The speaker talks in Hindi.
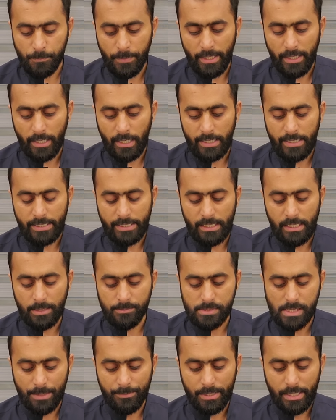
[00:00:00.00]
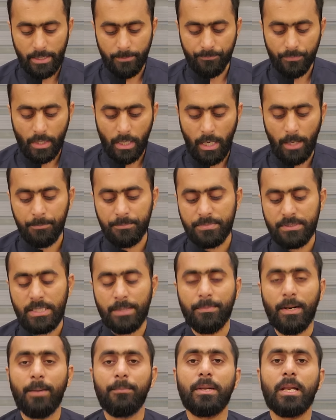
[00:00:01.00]
इस पर अली नीलम साहबा ने अब
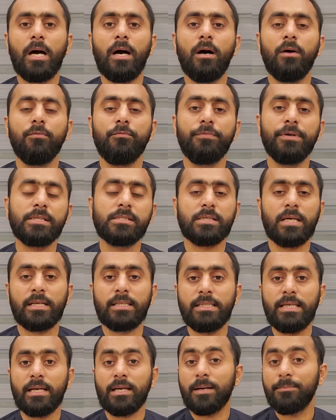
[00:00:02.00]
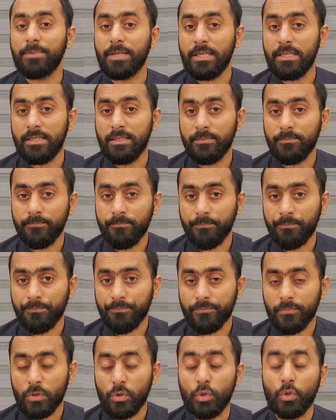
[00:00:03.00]
ये मामला फ़िक्स कर दिया कब के लिए
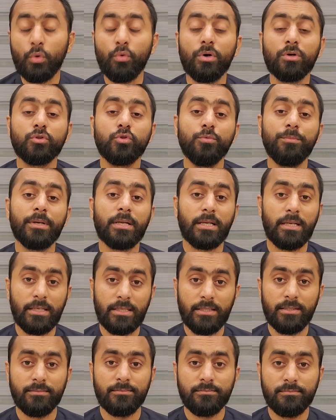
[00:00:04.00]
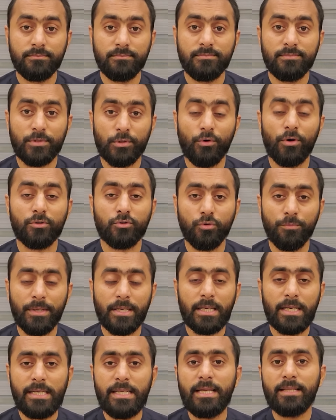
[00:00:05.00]
दो अक्टूबर के लिए दो
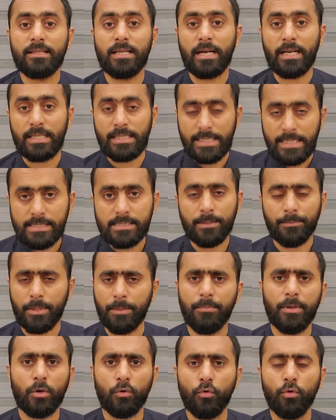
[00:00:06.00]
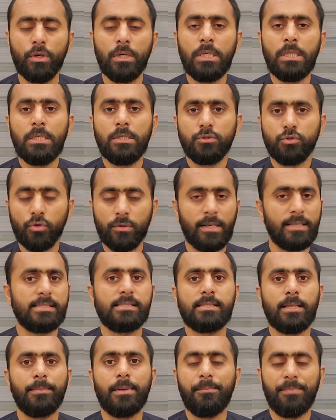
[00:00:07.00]
अक्टूबर के लिए ताकि तीस सितंबर को जो काजी
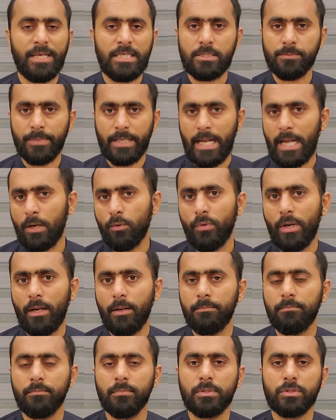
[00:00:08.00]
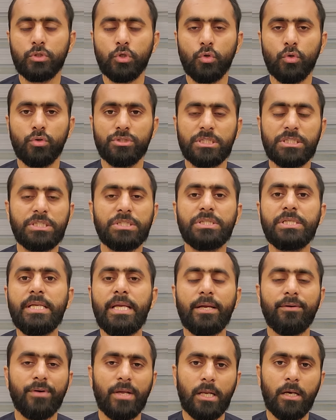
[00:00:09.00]
साहब ने बेंच बनाया हुआ है जो सिक्सटी
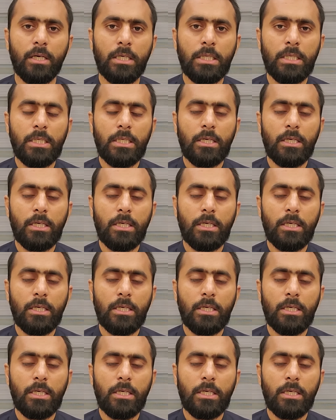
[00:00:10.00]
थ्री ए वाला